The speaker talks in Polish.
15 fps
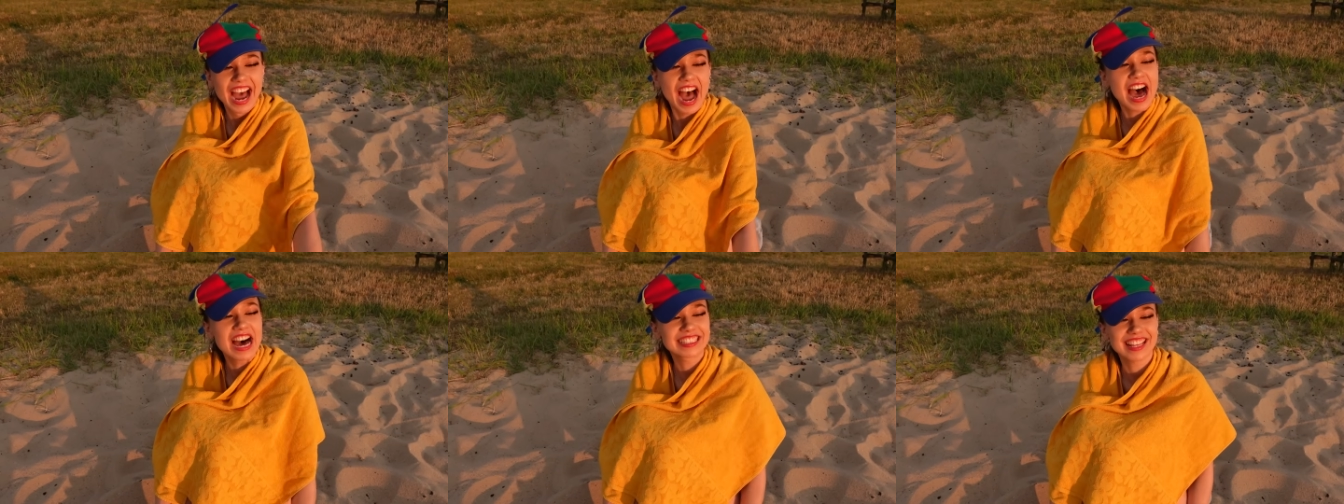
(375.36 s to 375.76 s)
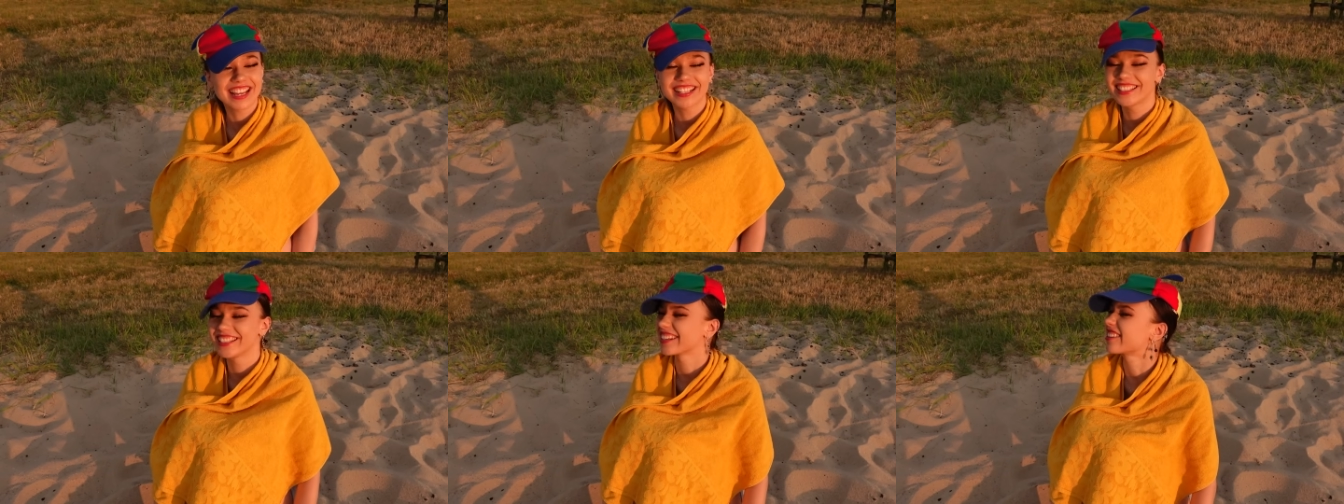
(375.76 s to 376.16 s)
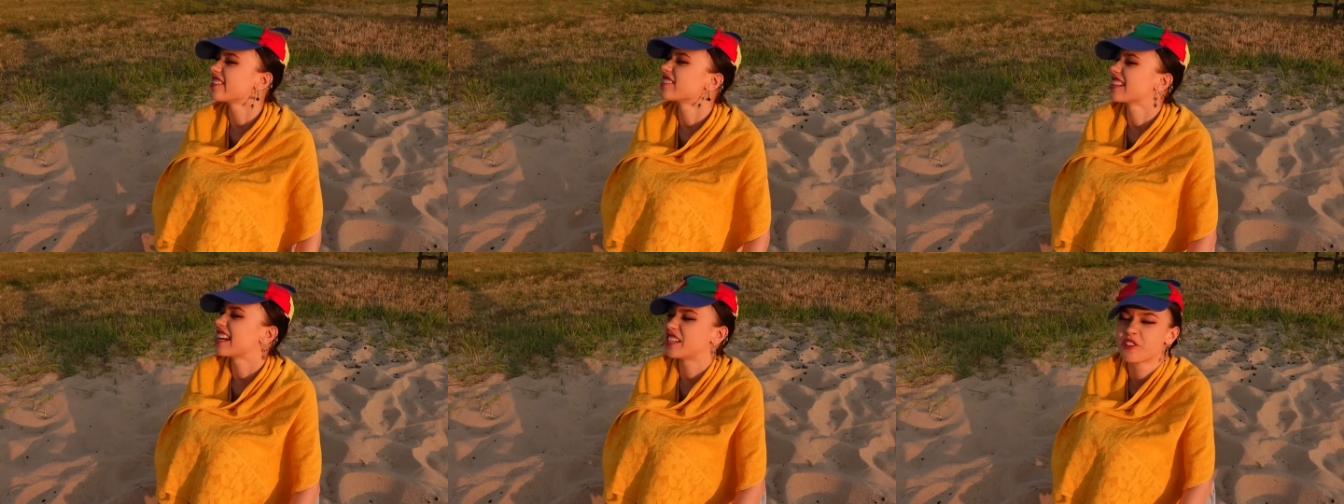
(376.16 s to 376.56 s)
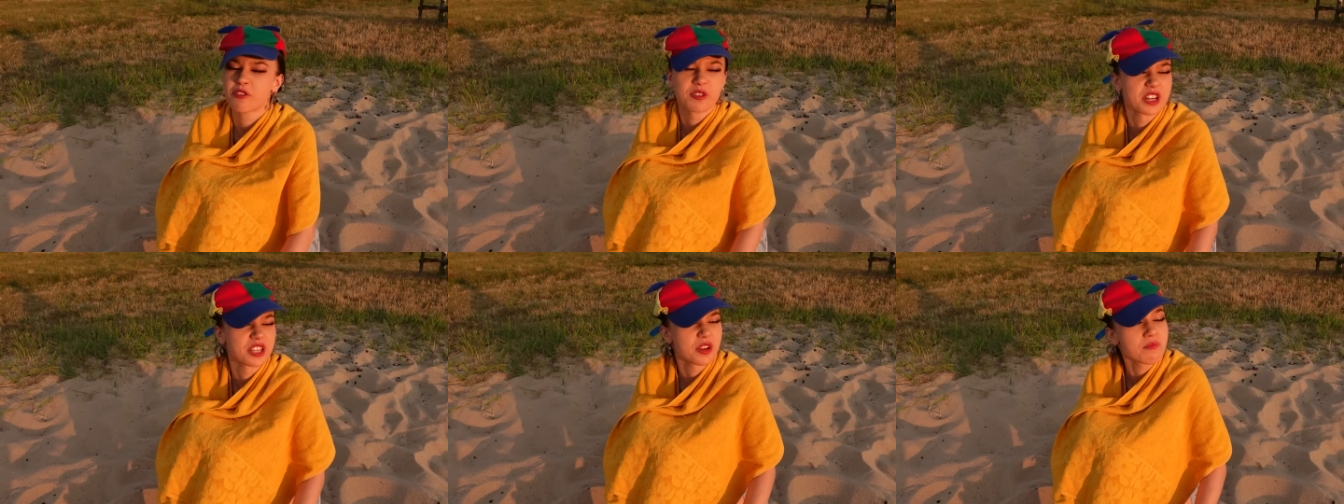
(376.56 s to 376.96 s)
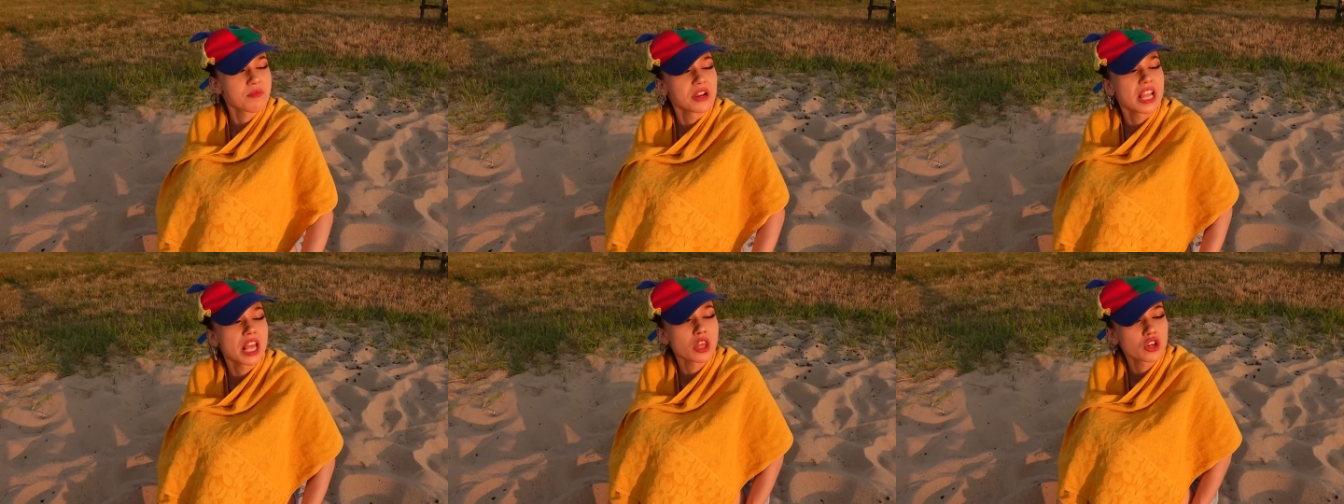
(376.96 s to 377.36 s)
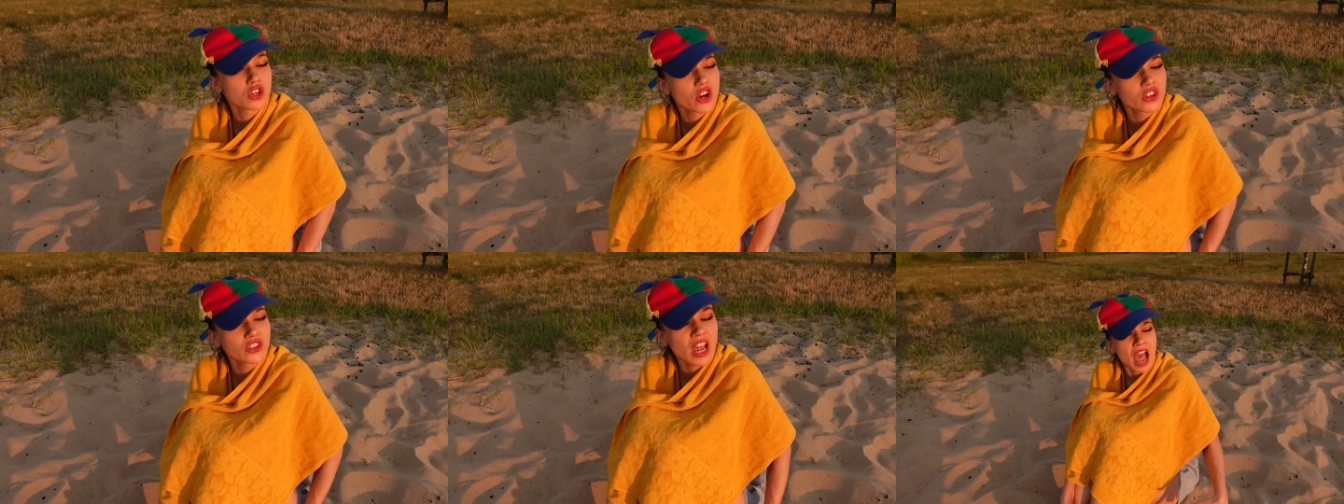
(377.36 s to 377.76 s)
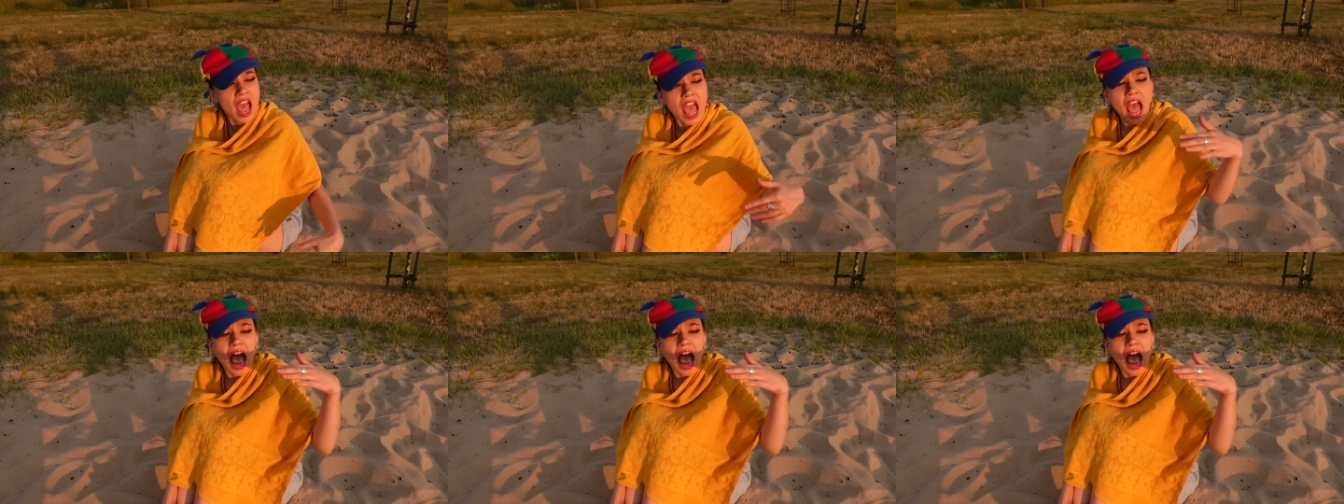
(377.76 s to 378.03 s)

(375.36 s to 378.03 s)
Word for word: A tak się kozaczył, że dopłynie do środka,